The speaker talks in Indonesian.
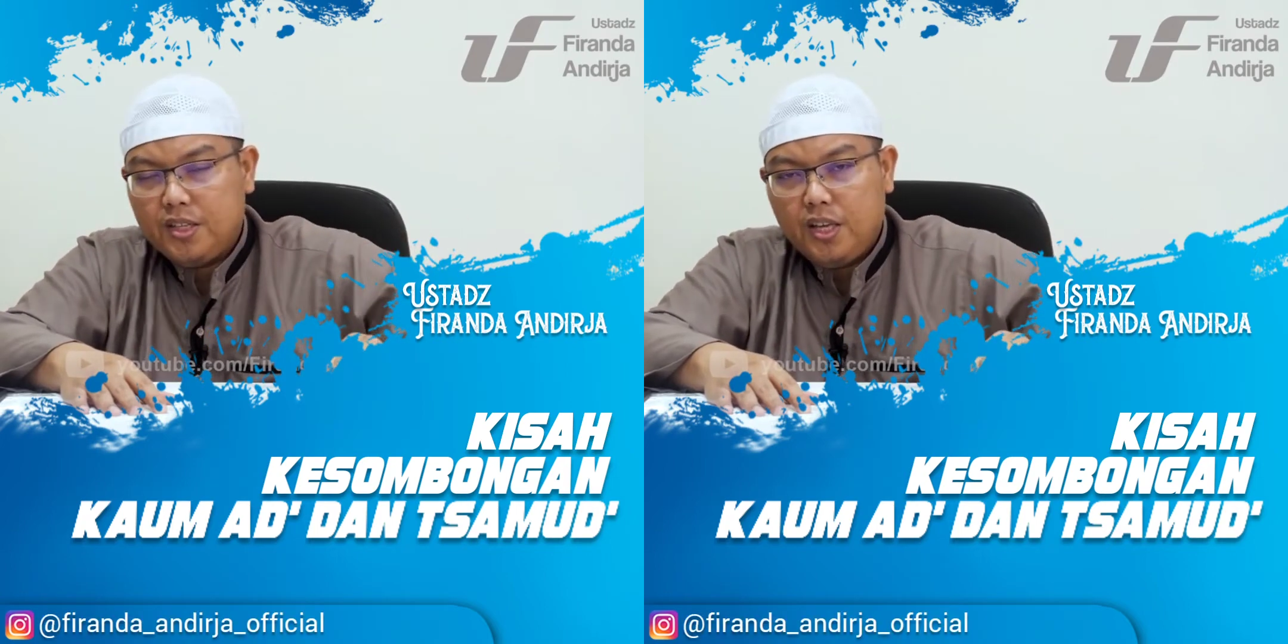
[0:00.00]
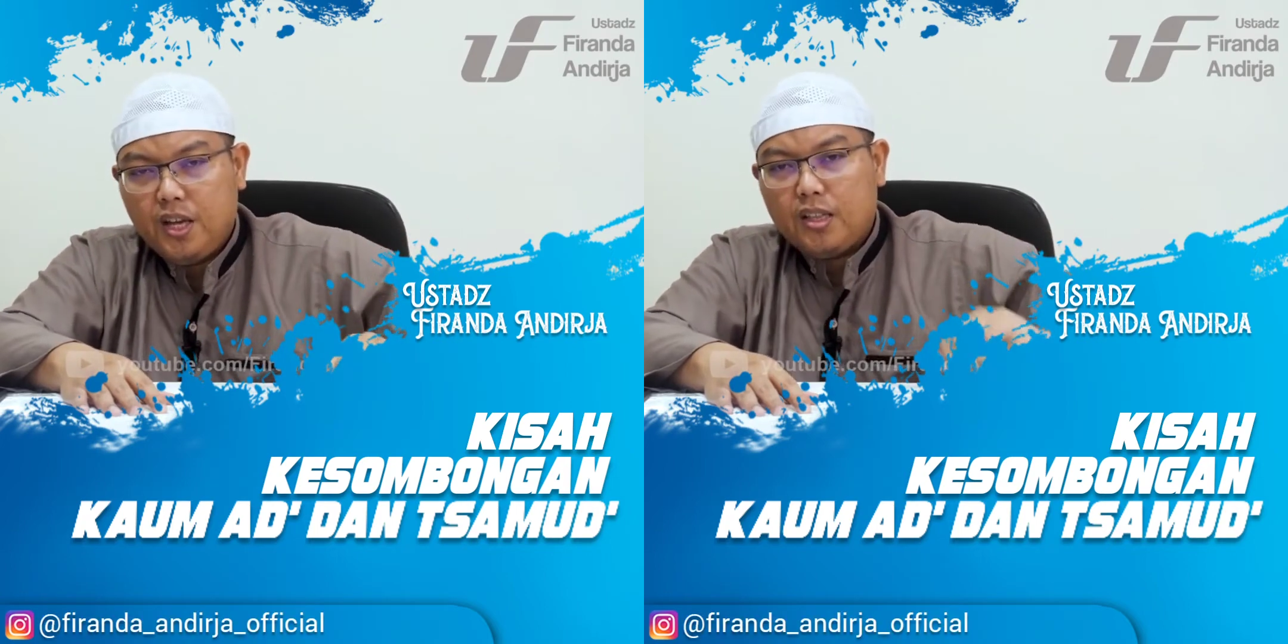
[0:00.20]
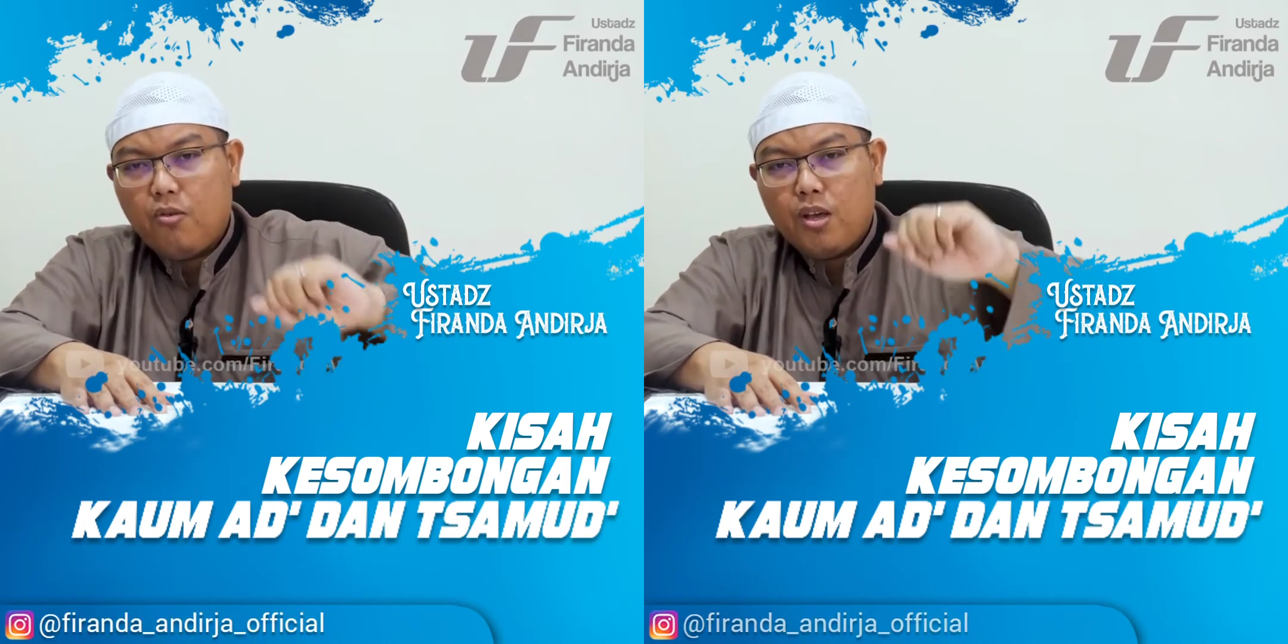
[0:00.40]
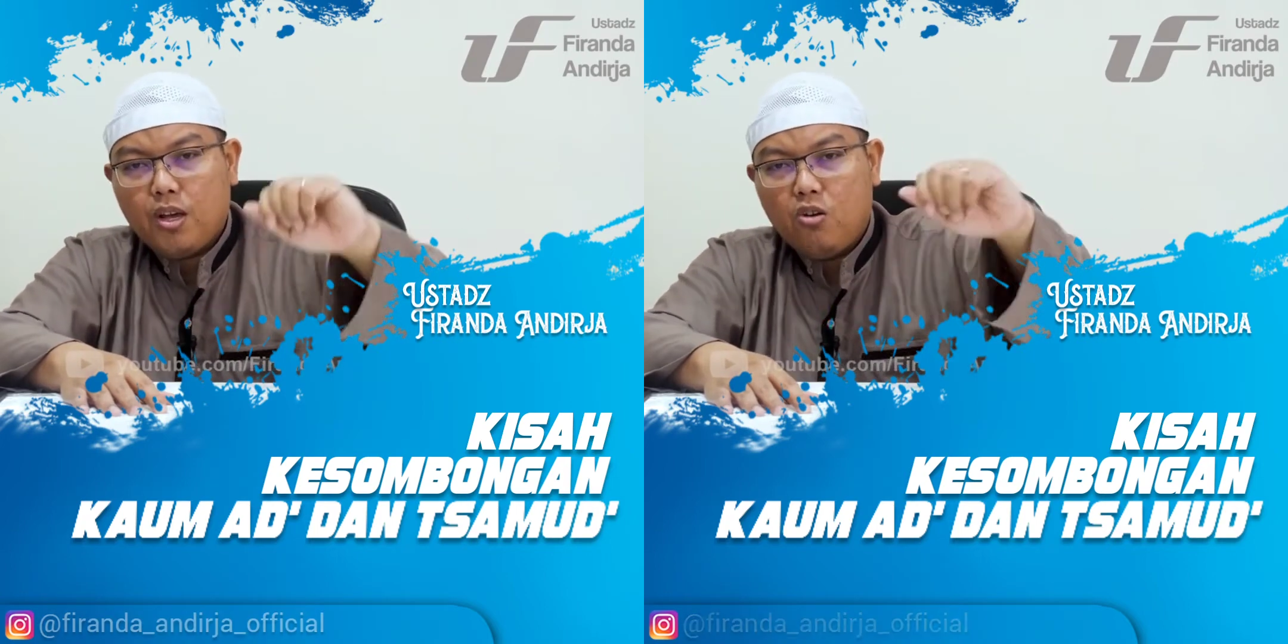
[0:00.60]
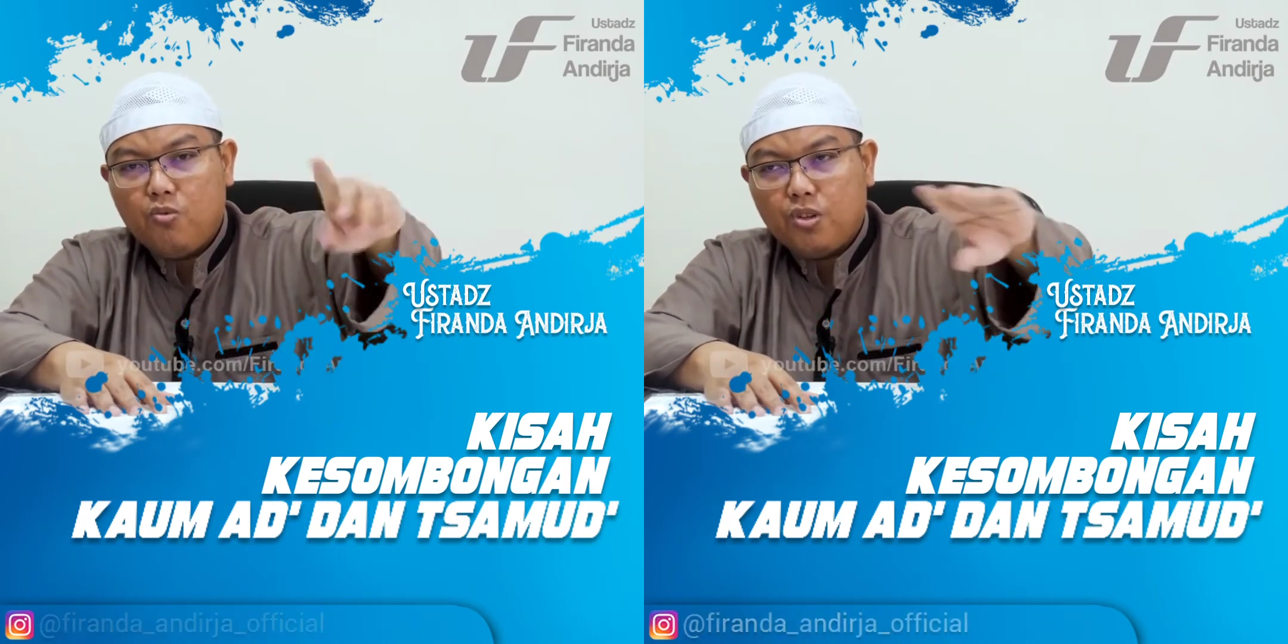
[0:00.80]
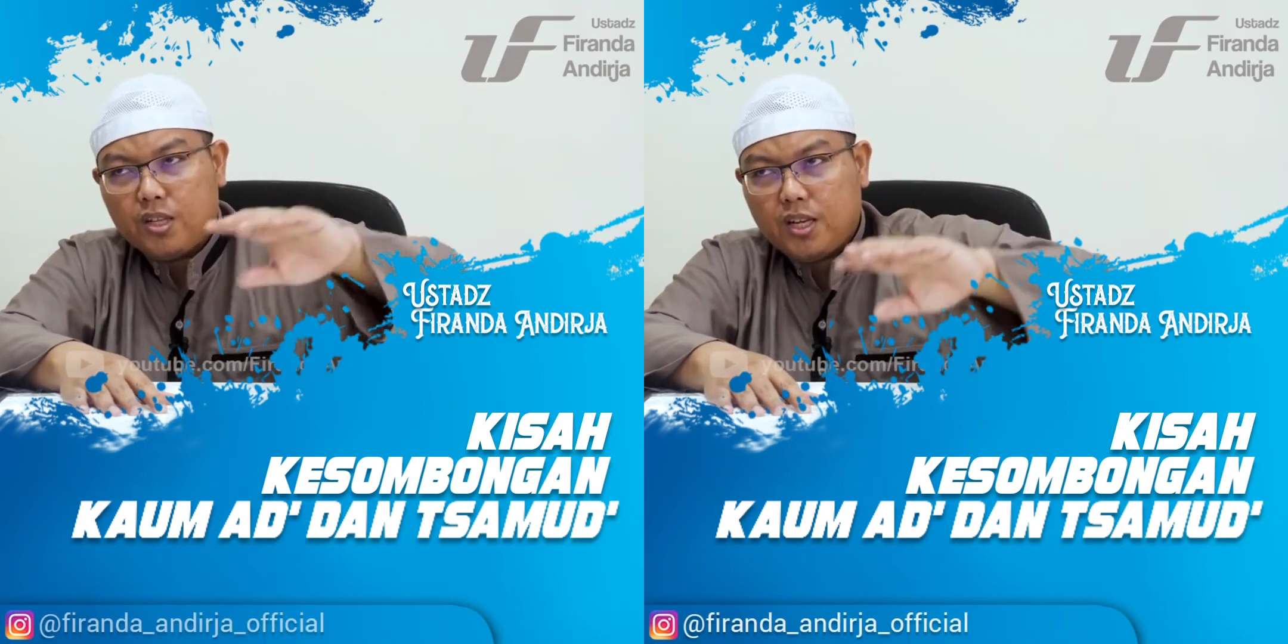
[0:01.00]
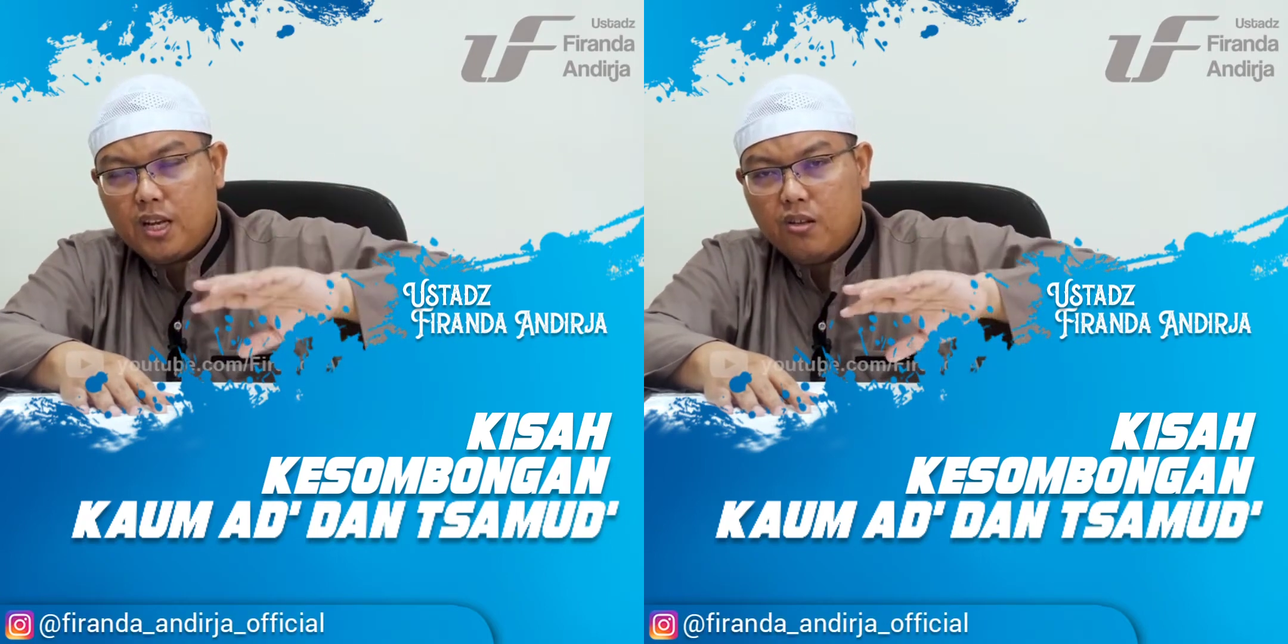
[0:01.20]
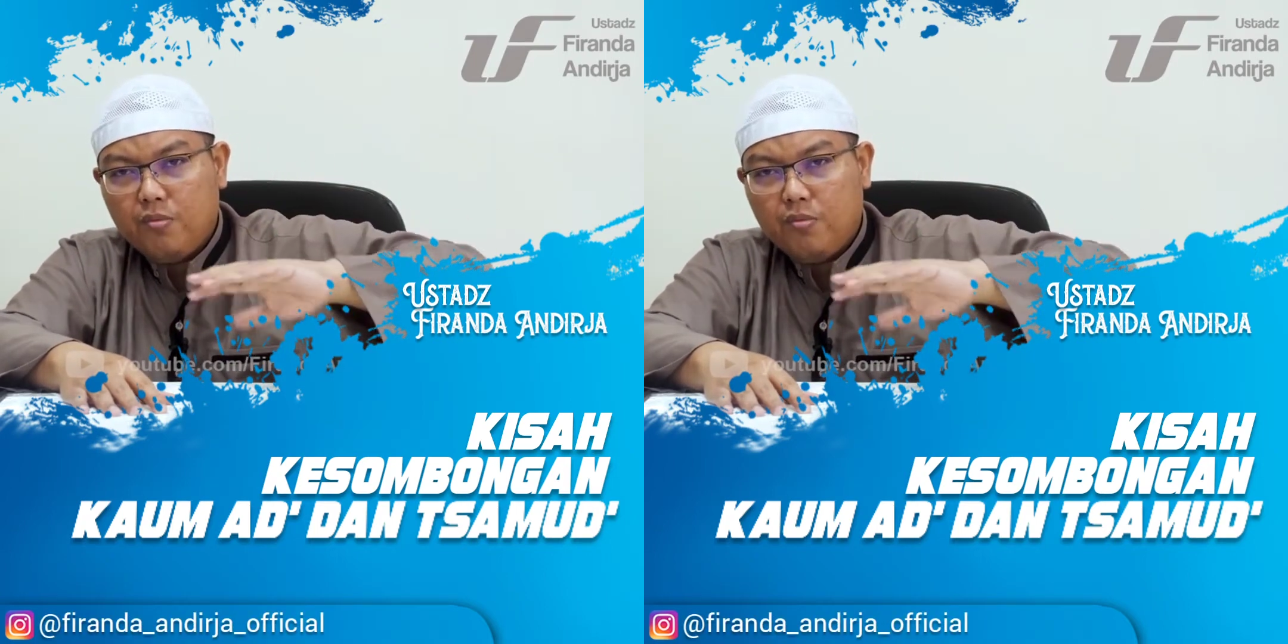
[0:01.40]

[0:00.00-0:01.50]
Ingatlah wahai kaumku tatkala